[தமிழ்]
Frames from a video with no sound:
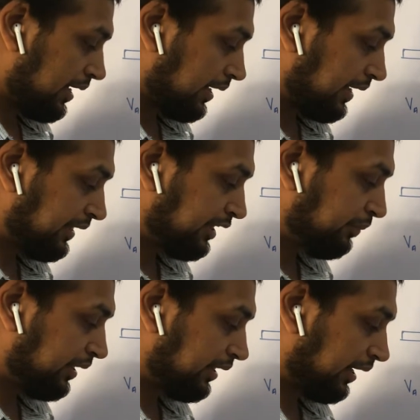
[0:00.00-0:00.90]
ரெண்டு
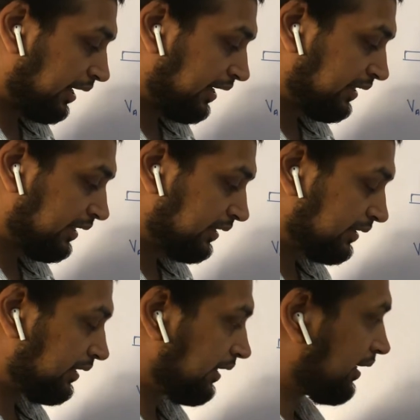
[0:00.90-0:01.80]
மீட்டர் அலை
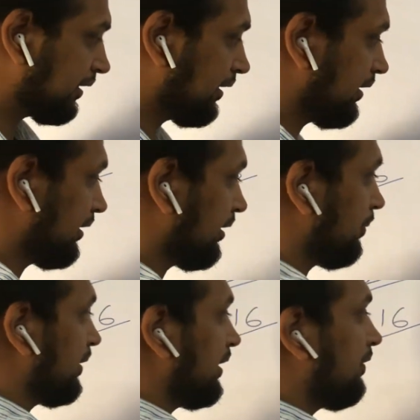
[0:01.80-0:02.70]
நீளத்தில் நகர்கிறது அப்ப
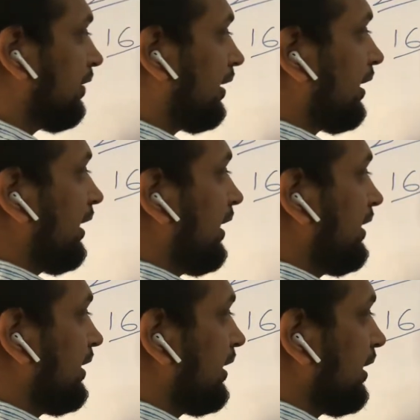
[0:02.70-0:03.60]
இதுல வர அலை
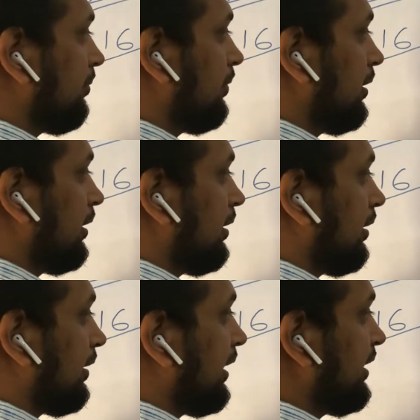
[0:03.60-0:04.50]
நீளம்
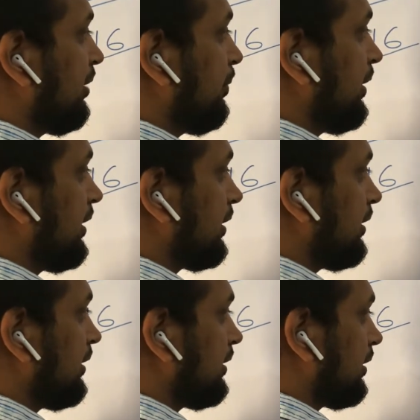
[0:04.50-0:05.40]
ரெண்டு மீட்டர்னு
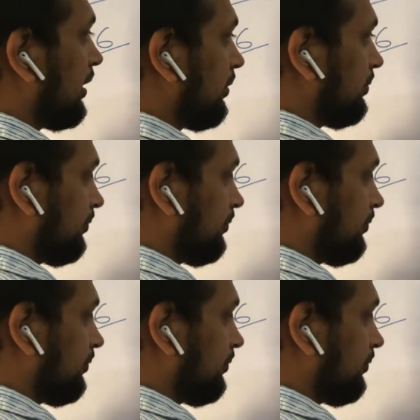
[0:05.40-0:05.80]
வந்திருக்காங்க